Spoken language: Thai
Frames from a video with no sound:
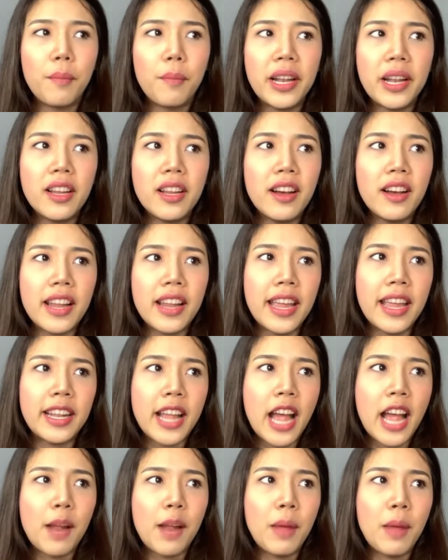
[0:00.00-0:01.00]
มันเกิดเห
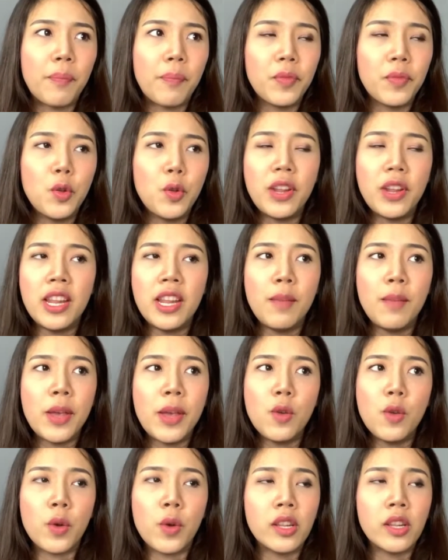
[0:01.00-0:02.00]
ตุการณ์แบบอยู่ดีๆไป
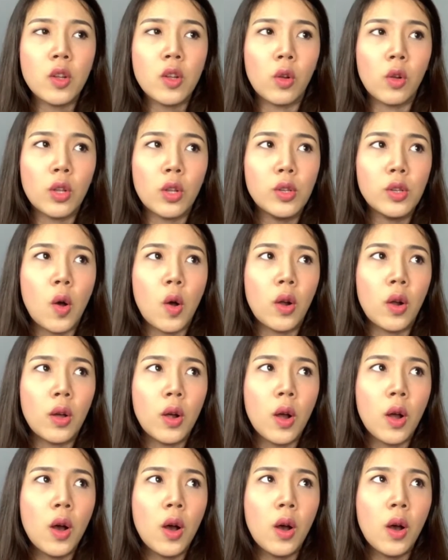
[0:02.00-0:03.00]
อยู่กันสองต่อสอง
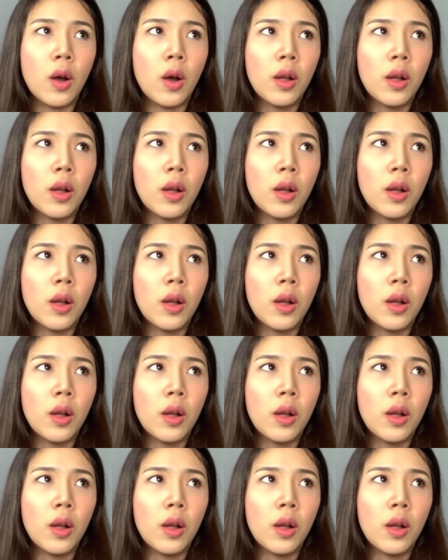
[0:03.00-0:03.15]
แล้วก็